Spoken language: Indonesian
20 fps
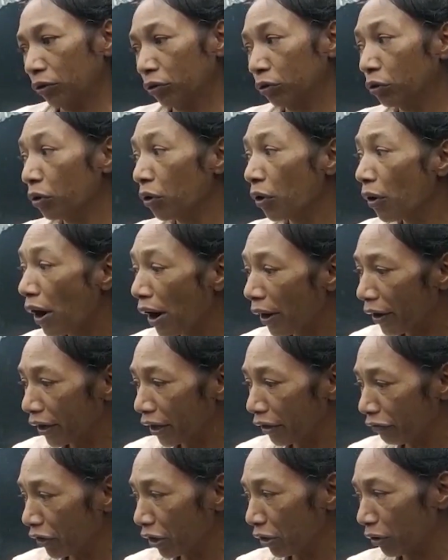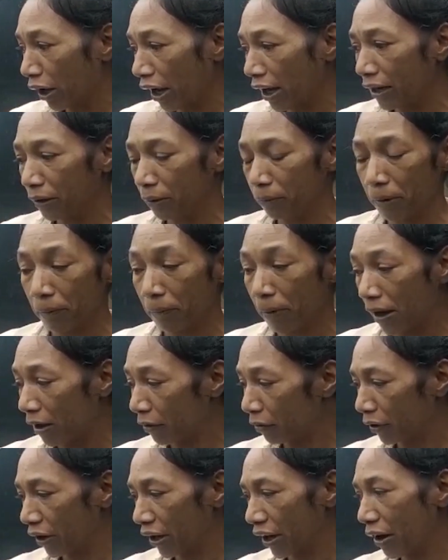ho dificuldade no vemos
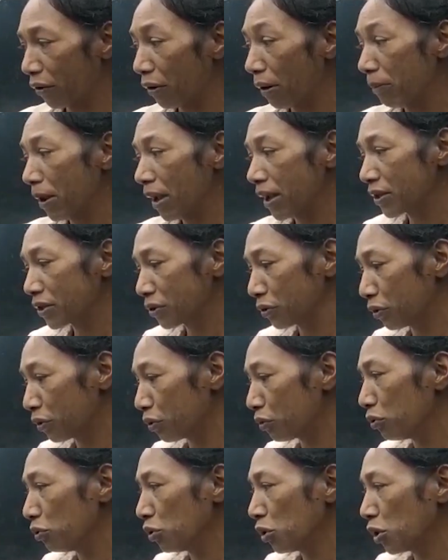agora dão a minha soro